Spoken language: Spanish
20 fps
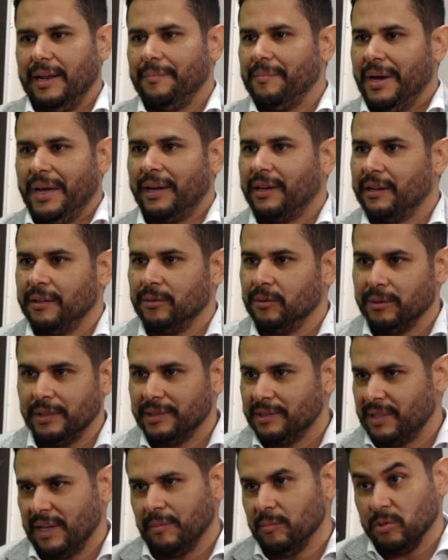la marca en donde
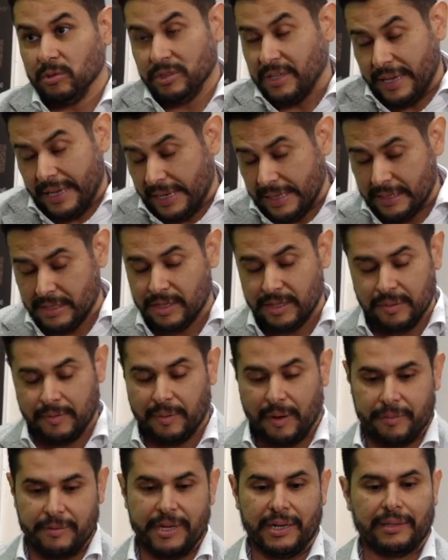estamos, de LG,
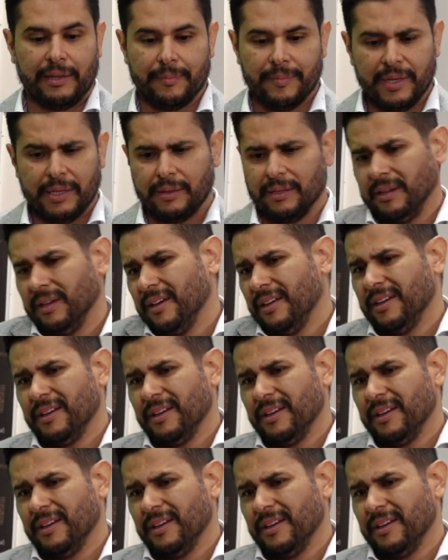abiertamente.